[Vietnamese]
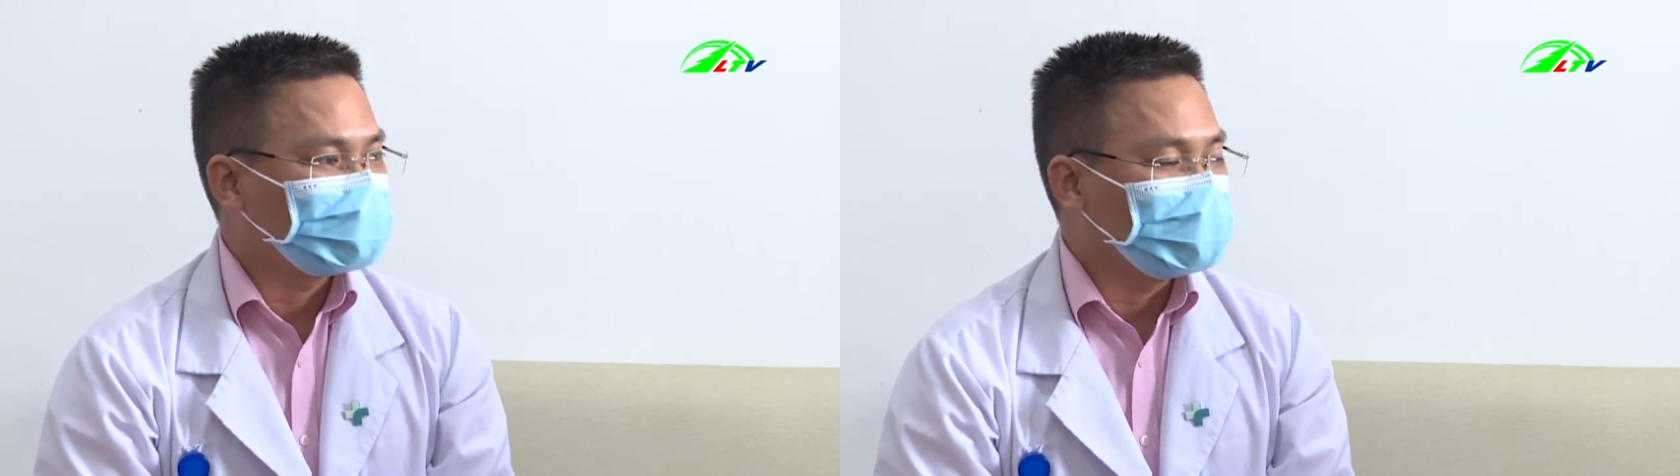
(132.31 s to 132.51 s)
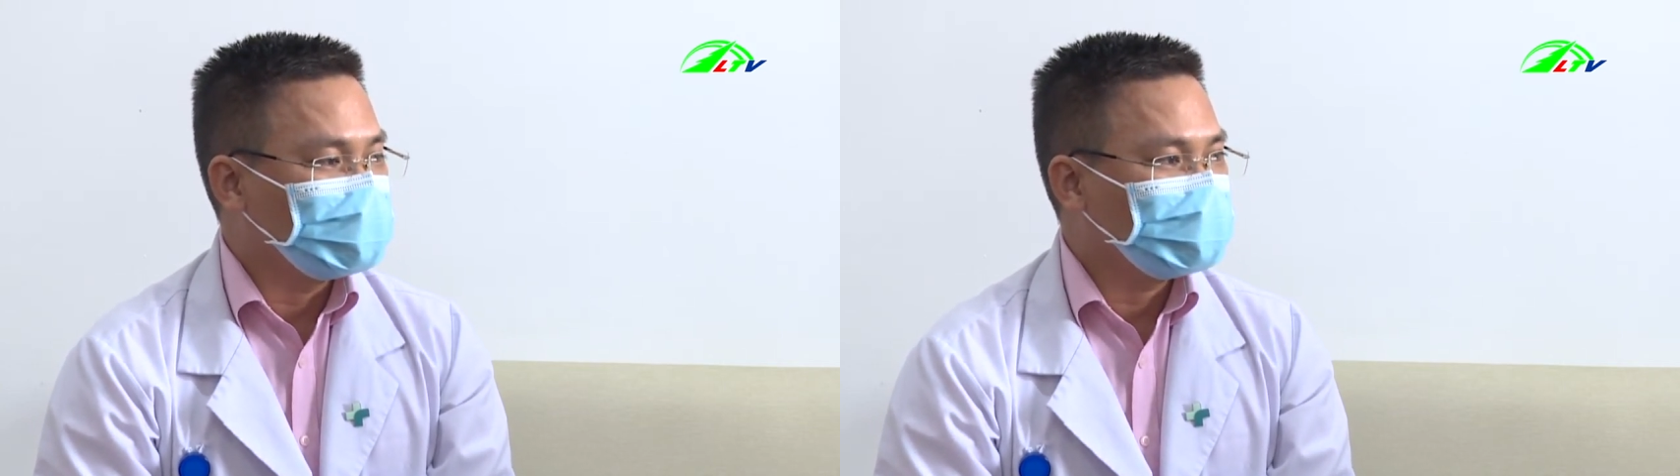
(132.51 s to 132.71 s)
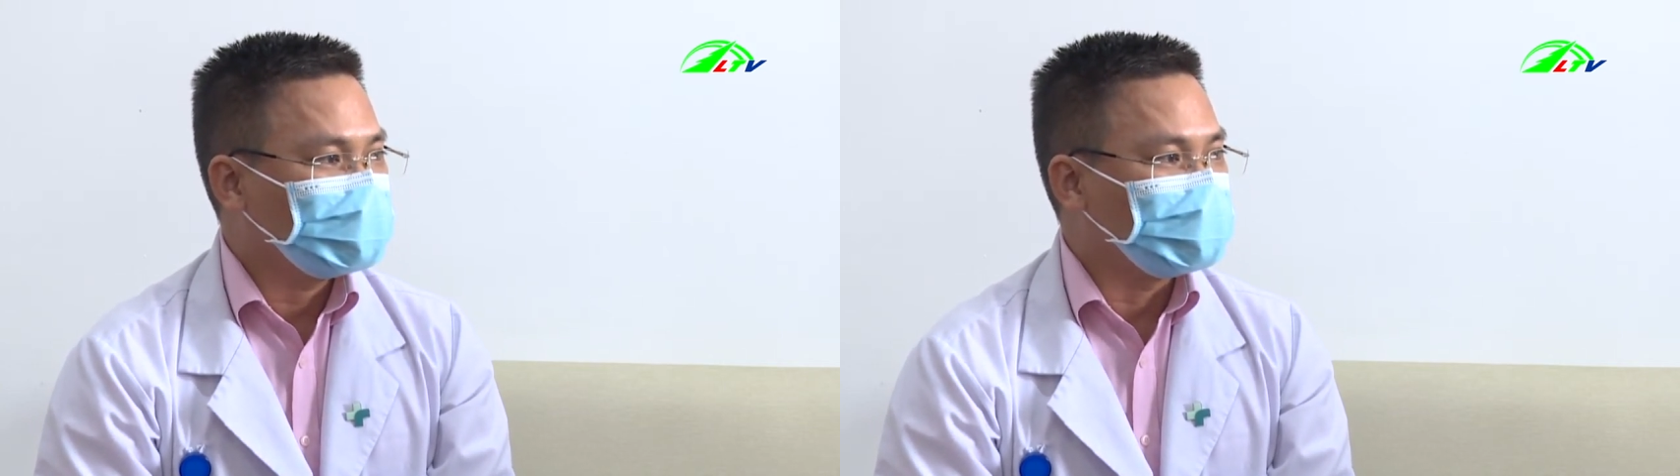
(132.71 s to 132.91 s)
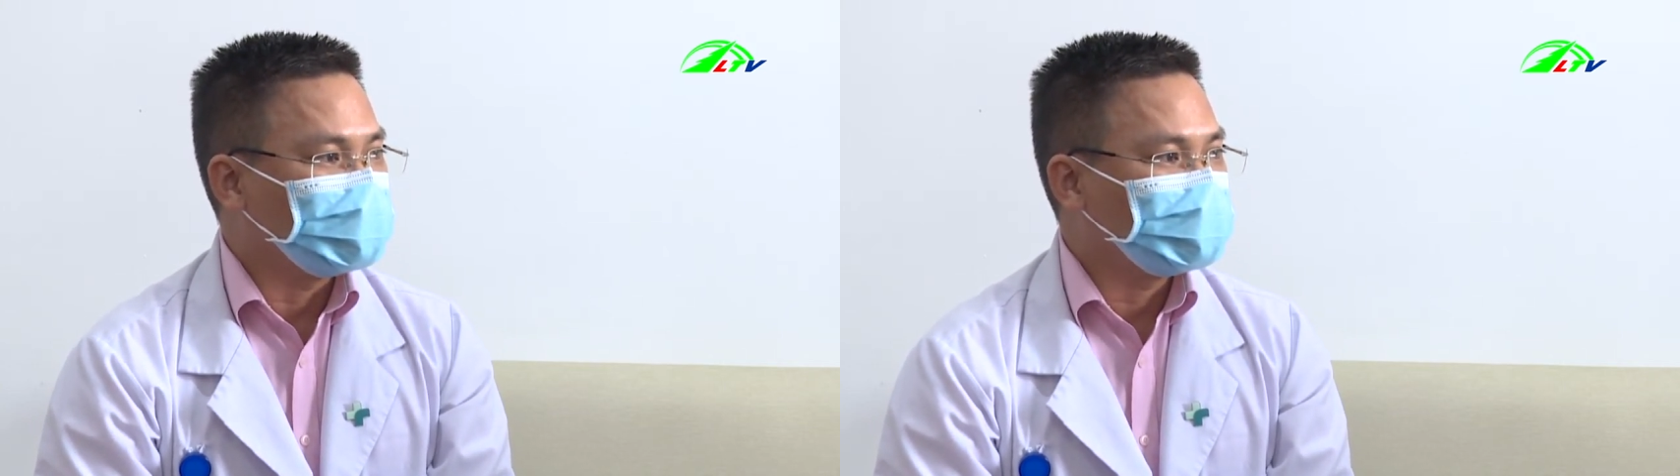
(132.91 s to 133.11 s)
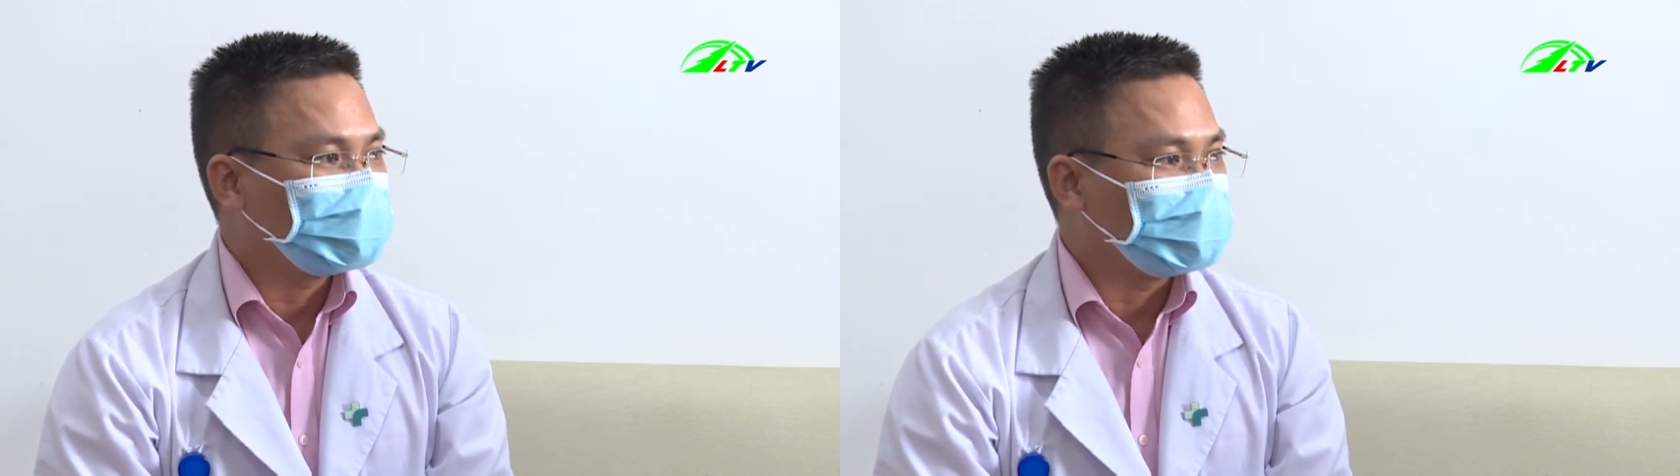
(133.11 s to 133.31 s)
bú nó
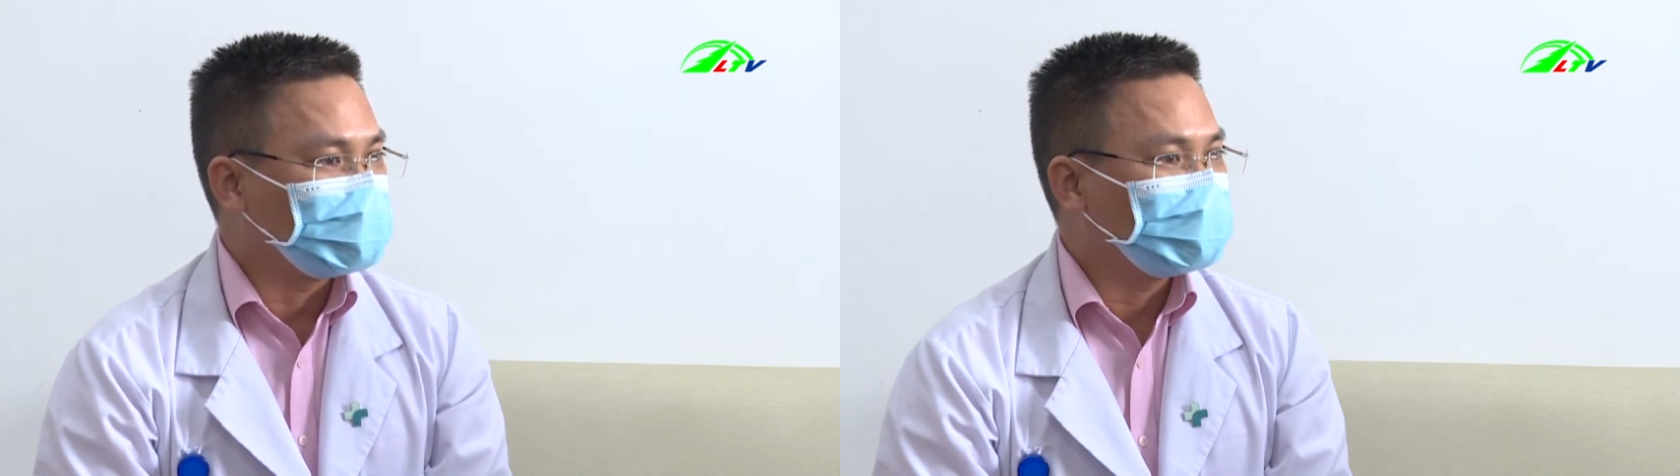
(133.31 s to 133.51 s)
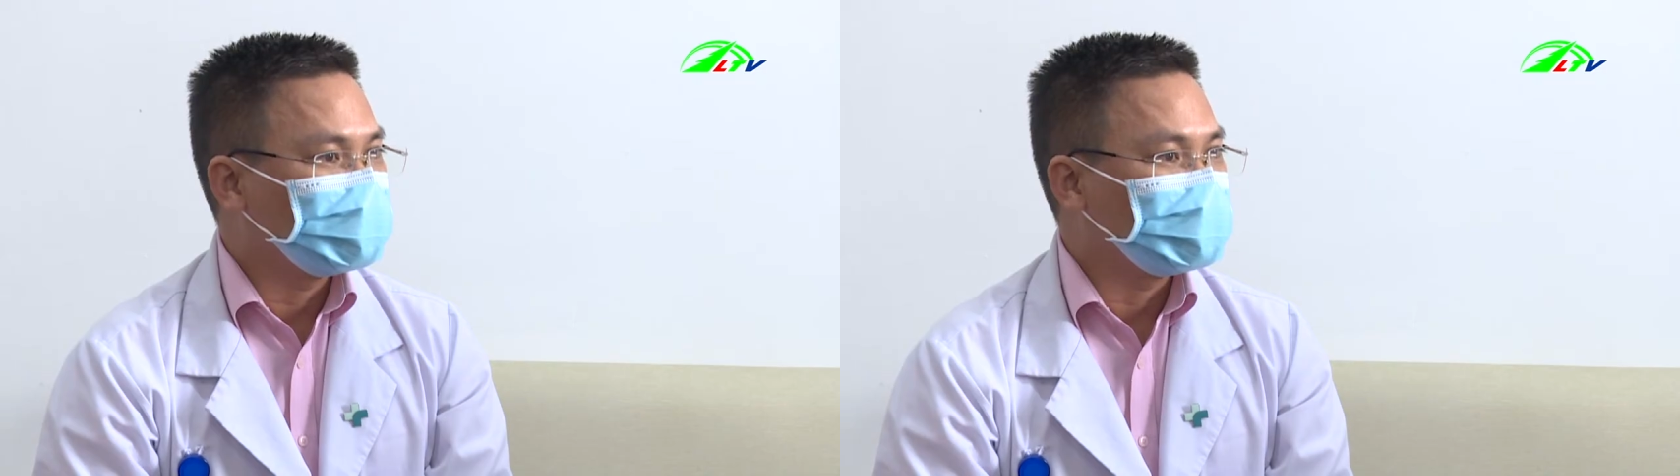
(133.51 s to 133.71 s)
đủ đủ